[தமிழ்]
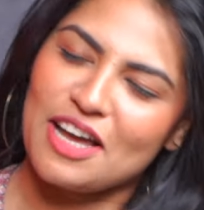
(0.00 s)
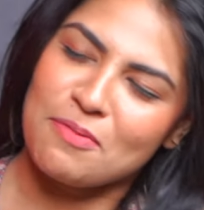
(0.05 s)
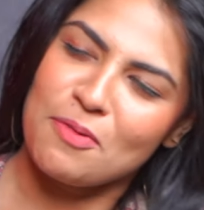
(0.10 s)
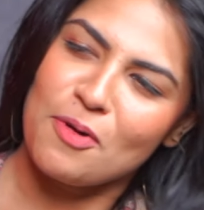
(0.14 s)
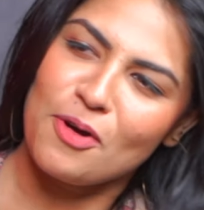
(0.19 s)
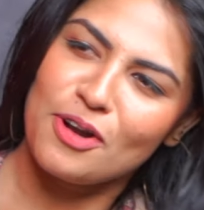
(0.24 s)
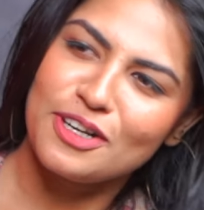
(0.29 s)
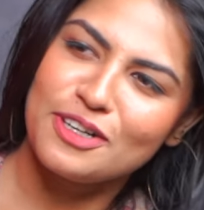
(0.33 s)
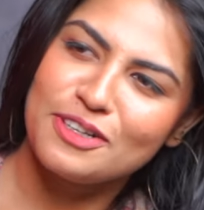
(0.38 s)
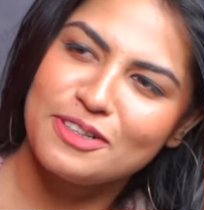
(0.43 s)

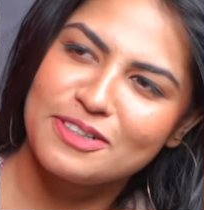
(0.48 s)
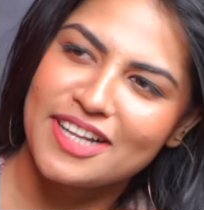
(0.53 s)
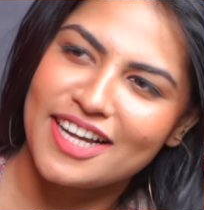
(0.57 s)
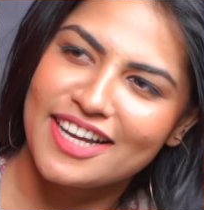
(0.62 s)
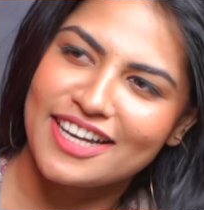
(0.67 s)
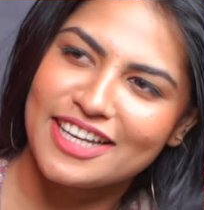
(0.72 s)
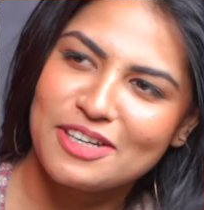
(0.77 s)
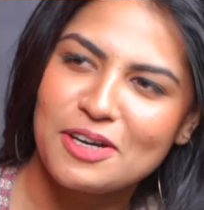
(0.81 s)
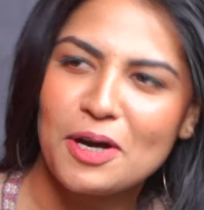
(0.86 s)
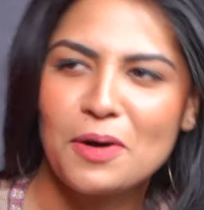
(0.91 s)
ஐம் ஆல் குட்
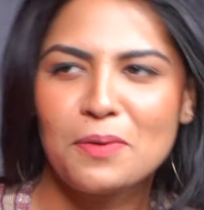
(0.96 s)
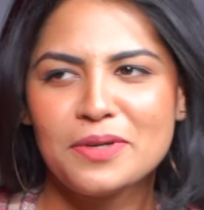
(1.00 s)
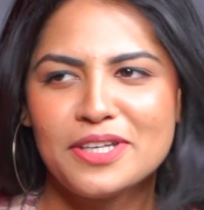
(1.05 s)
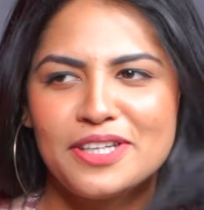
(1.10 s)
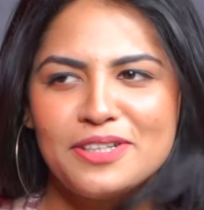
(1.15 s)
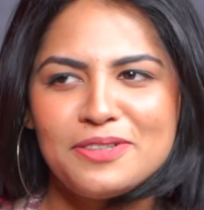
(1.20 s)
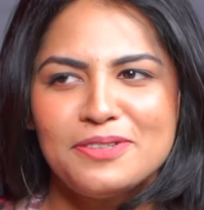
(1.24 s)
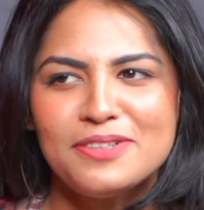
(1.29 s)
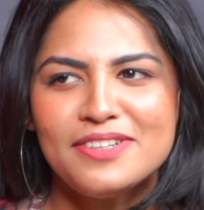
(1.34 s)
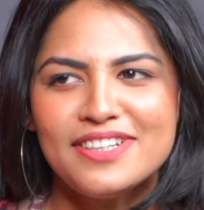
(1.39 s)
தேங்க்யூ ஹவ்
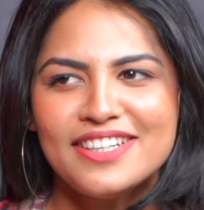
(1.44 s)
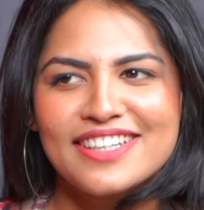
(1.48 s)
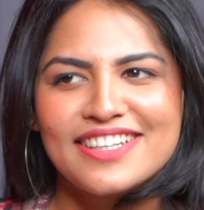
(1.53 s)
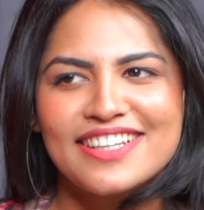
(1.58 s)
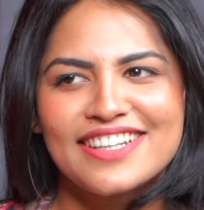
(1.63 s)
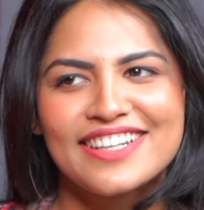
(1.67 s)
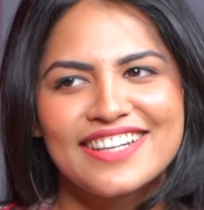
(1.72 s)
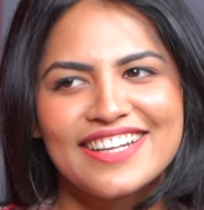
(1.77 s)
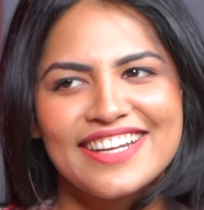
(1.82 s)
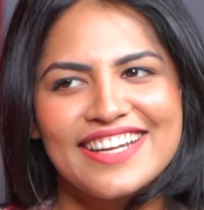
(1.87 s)
யூ
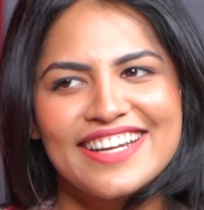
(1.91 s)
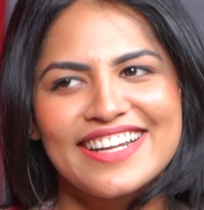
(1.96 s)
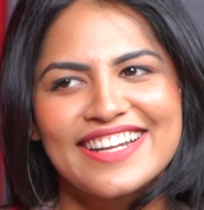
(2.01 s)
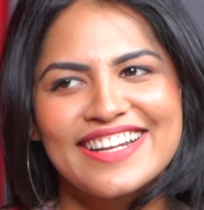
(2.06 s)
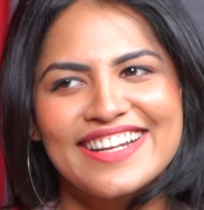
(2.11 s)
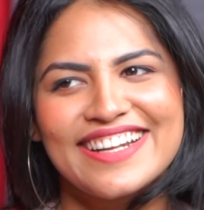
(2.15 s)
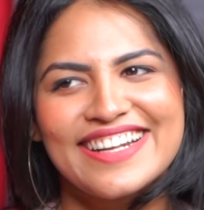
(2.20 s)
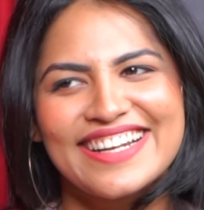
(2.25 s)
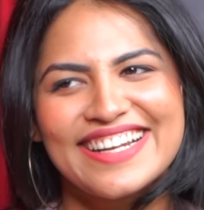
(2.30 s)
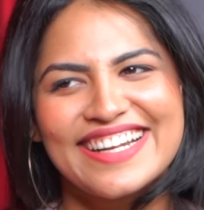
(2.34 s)
ஃபைன்
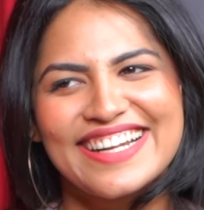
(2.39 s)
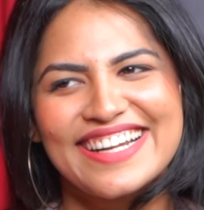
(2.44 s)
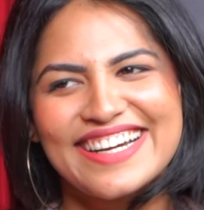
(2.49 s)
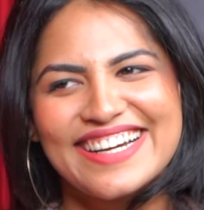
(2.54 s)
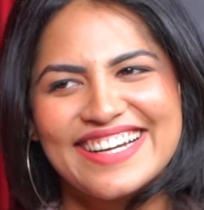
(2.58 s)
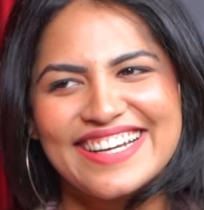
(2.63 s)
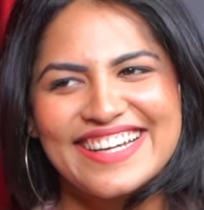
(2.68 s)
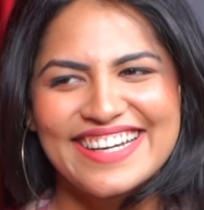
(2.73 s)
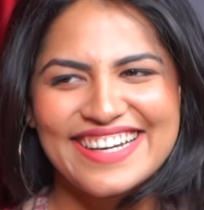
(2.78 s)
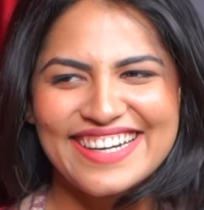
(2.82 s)

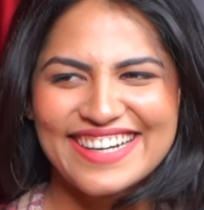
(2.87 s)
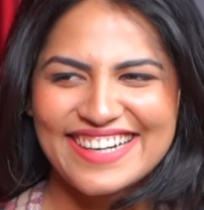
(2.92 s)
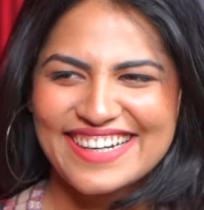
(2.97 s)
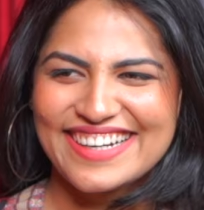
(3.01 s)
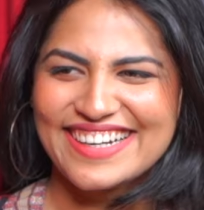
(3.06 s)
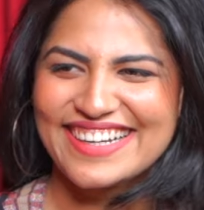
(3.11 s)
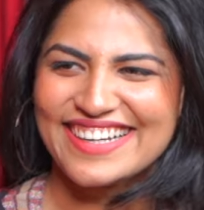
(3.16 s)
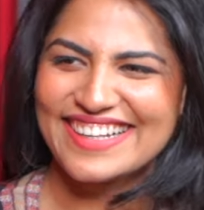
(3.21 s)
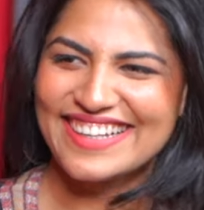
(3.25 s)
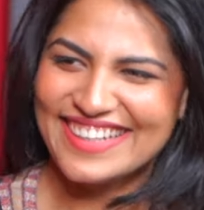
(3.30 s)
மாமன்னன் ஒரு
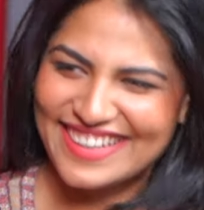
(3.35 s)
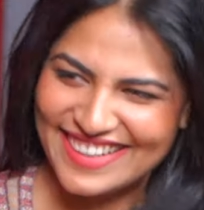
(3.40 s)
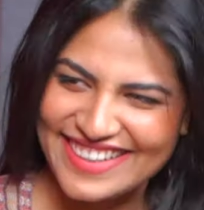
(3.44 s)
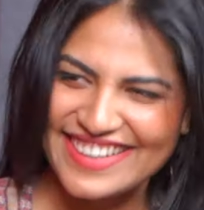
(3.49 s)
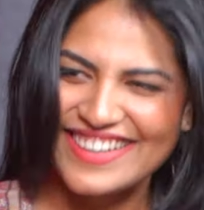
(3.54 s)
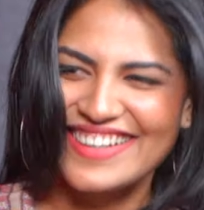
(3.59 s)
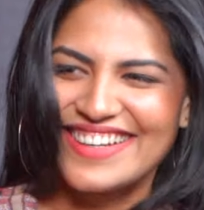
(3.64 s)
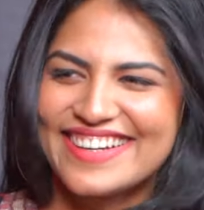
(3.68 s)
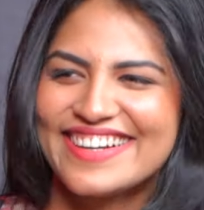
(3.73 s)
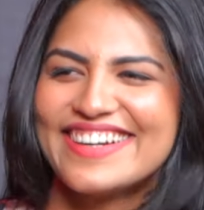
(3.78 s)
ஒரு ஷோ
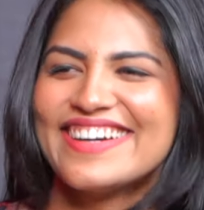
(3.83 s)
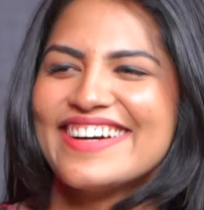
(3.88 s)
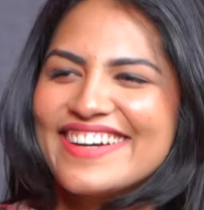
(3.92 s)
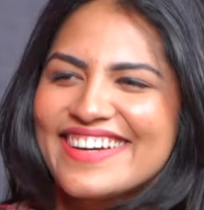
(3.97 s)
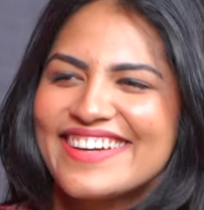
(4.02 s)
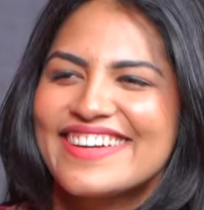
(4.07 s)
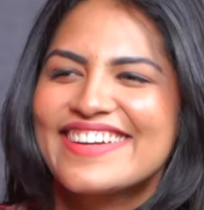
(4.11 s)
ஹோஸ்ட் பண்ணீங்க